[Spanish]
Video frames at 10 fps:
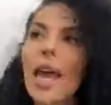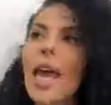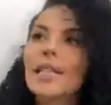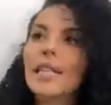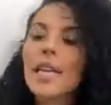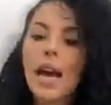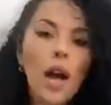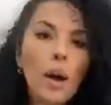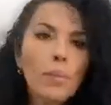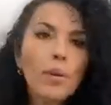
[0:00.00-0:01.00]
Es decir,
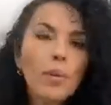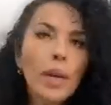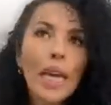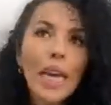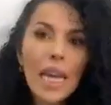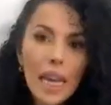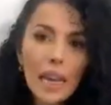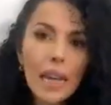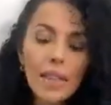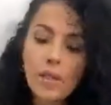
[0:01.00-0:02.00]
a mí me tocaba
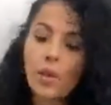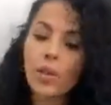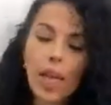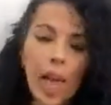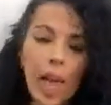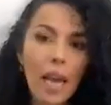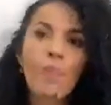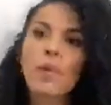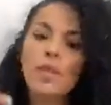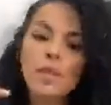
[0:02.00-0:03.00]
ir
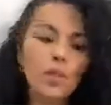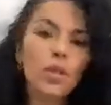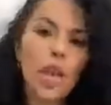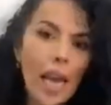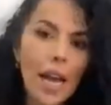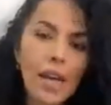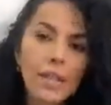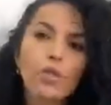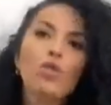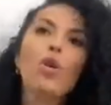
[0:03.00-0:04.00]
discoteca por
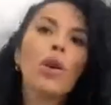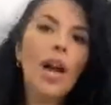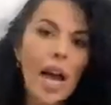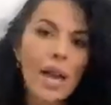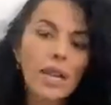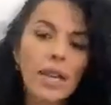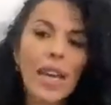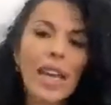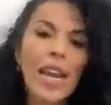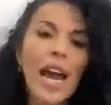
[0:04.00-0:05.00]
discoteca,
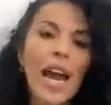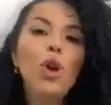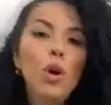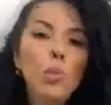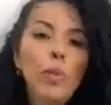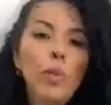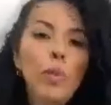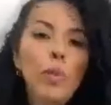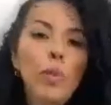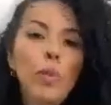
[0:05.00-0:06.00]
tocar, crear un
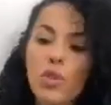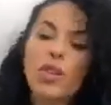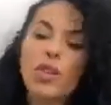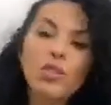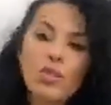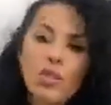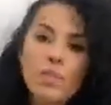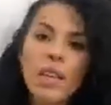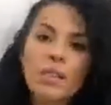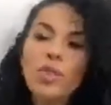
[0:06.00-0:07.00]
nombre, una fama, un
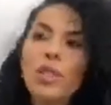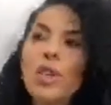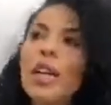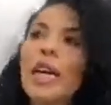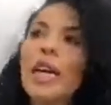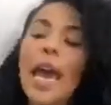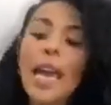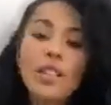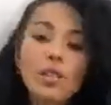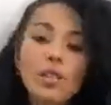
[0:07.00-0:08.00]
reconocimiento.
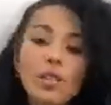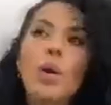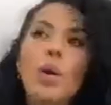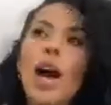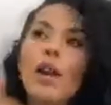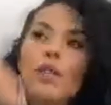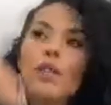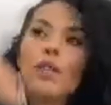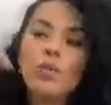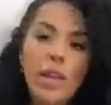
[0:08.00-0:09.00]
Eso me
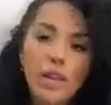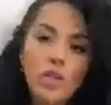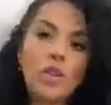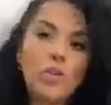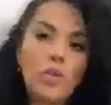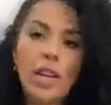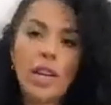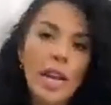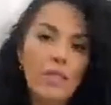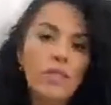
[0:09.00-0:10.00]
llevó a los medios de
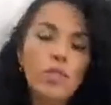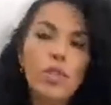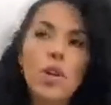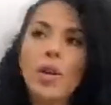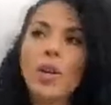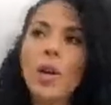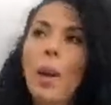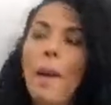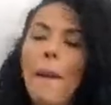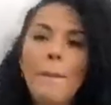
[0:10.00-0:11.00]
comunicación en
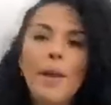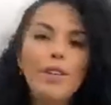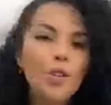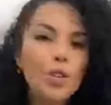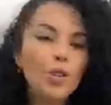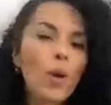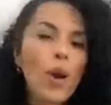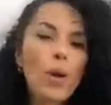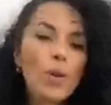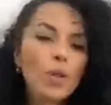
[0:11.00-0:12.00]
televisión, pero yo
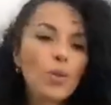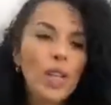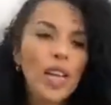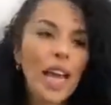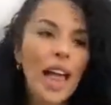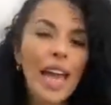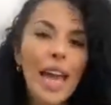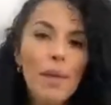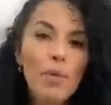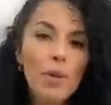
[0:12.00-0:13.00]
no tuve la oportunidad
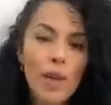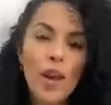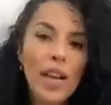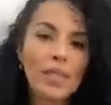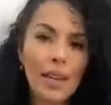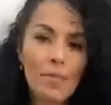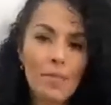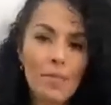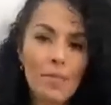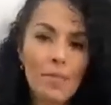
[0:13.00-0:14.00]
de, por medio del
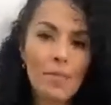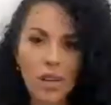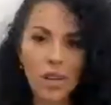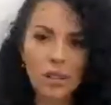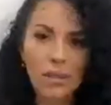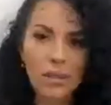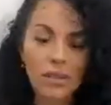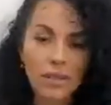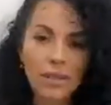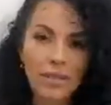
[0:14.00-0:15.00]
Instagram, volverme famosa.